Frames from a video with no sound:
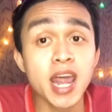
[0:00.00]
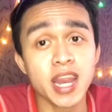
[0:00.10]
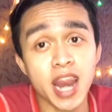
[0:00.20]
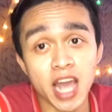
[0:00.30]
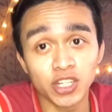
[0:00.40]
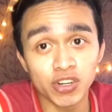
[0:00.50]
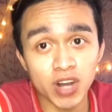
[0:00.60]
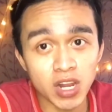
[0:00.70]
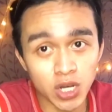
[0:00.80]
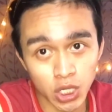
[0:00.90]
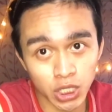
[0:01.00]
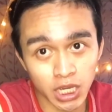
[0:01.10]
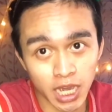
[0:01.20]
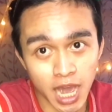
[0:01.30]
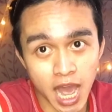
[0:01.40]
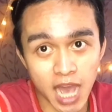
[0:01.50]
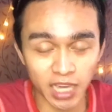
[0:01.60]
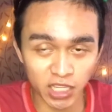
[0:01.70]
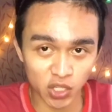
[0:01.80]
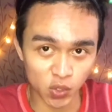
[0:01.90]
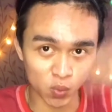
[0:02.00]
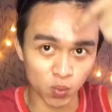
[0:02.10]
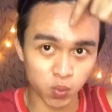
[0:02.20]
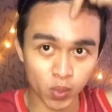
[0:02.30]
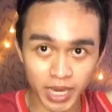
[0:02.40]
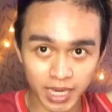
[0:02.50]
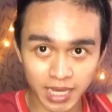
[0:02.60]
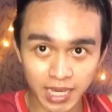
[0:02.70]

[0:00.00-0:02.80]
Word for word: natural look ang inyong wig.